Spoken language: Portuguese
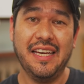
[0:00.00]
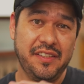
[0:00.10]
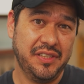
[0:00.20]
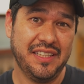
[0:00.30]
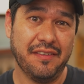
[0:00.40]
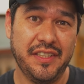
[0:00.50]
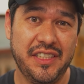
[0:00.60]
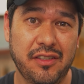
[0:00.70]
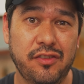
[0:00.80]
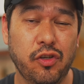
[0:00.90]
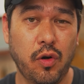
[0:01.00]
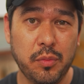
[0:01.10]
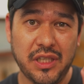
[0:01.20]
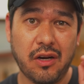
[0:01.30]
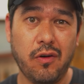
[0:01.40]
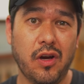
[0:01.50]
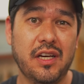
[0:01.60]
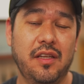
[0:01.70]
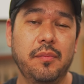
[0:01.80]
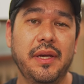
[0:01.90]
E aí se você está fechando esse combo, já
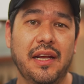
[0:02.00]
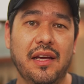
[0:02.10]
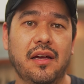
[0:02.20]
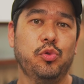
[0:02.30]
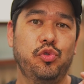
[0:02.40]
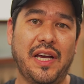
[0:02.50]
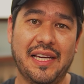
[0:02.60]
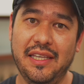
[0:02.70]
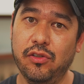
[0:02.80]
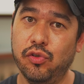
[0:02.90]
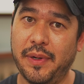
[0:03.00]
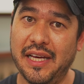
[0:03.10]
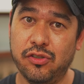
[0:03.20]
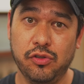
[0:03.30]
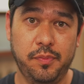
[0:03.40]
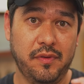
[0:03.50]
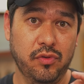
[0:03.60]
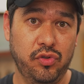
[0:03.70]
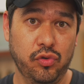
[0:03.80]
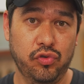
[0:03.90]
coloca também lá os saquinhos plásticos para
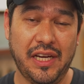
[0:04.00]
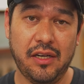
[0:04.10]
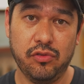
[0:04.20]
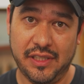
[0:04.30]
você usar, né?